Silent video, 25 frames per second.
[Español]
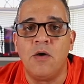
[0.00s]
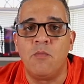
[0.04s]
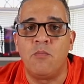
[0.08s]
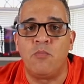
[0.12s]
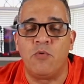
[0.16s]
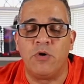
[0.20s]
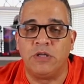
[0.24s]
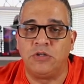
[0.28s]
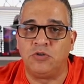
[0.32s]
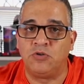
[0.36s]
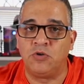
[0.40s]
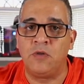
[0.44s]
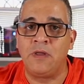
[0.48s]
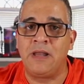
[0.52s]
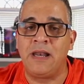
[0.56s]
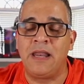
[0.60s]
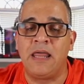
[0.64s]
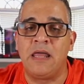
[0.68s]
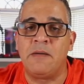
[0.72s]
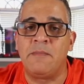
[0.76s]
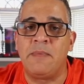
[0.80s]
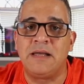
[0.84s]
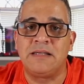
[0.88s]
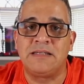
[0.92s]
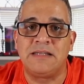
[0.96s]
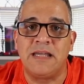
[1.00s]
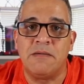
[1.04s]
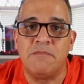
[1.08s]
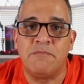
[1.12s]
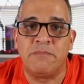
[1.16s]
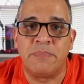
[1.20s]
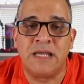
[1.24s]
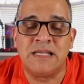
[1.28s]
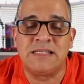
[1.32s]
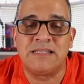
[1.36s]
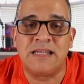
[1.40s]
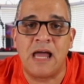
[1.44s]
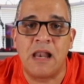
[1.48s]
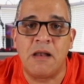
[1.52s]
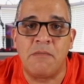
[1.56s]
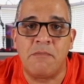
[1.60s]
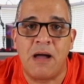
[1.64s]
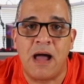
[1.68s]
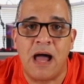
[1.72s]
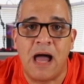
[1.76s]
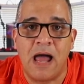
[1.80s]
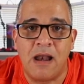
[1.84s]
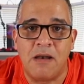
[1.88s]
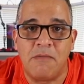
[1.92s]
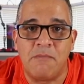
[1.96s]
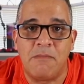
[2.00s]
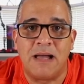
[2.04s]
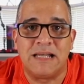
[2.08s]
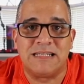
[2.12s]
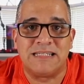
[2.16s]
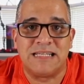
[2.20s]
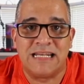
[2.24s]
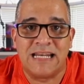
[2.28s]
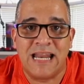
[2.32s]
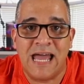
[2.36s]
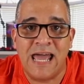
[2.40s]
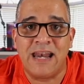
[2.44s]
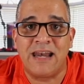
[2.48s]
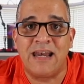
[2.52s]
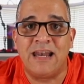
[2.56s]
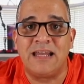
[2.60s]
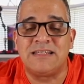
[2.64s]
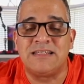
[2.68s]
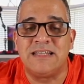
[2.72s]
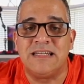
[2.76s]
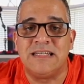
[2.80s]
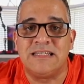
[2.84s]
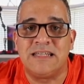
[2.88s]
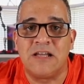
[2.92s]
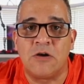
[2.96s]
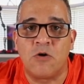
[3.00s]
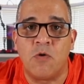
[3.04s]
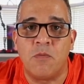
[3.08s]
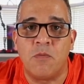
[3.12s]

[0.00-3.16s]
pues toda la demás empieza a almacenarlas y se